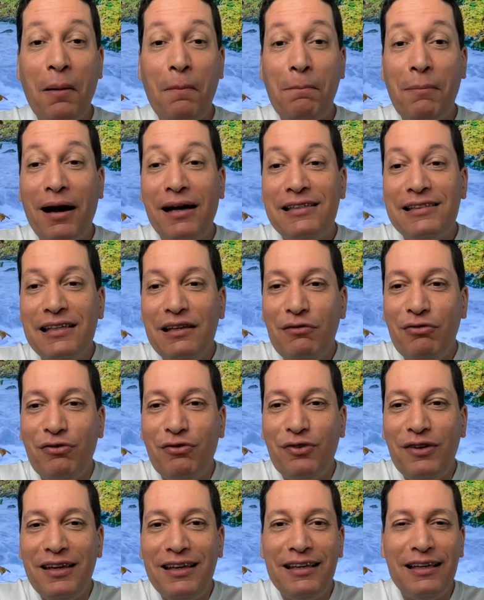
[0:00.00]
Mas,
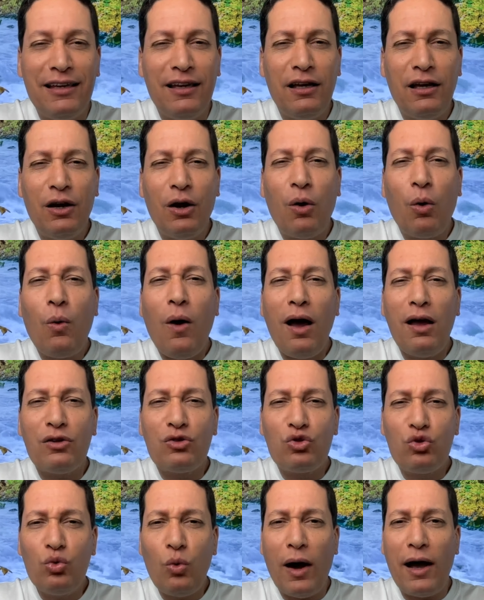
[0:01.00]
enfim, qual é a
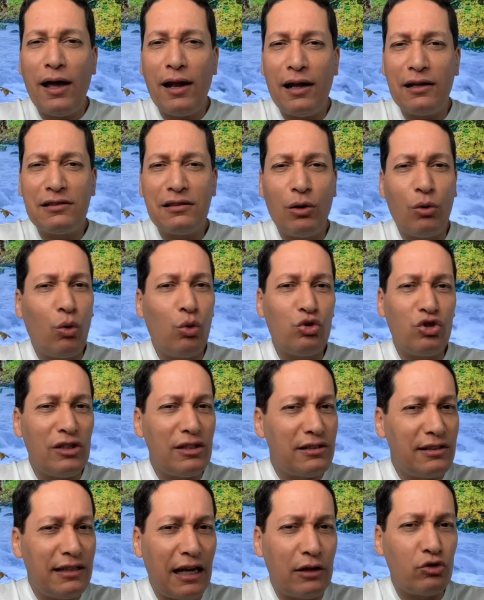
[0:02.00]
sua relação com os
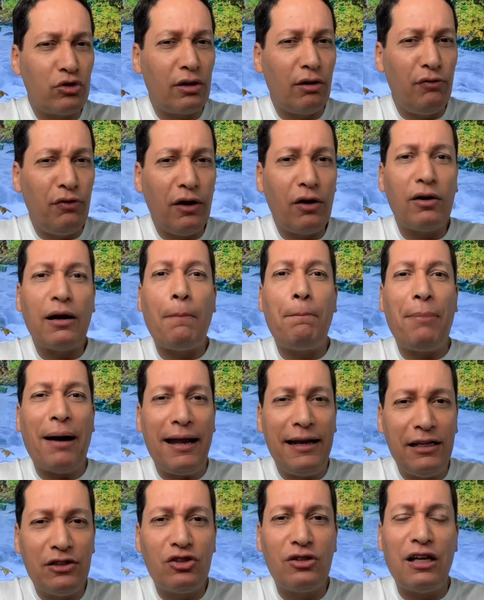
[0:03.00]
insetos que ficam na
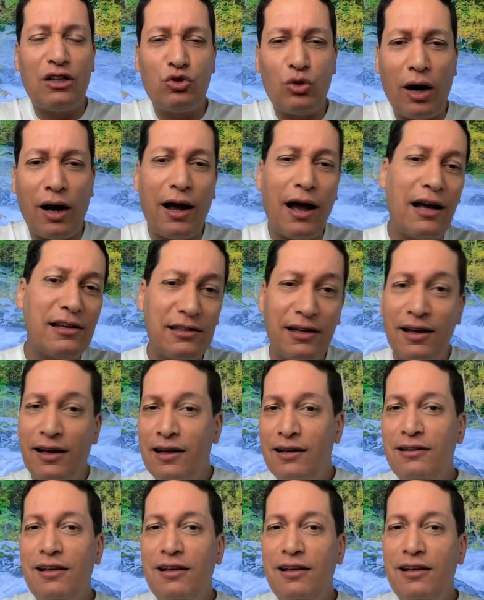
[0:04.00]
parede da sua casa?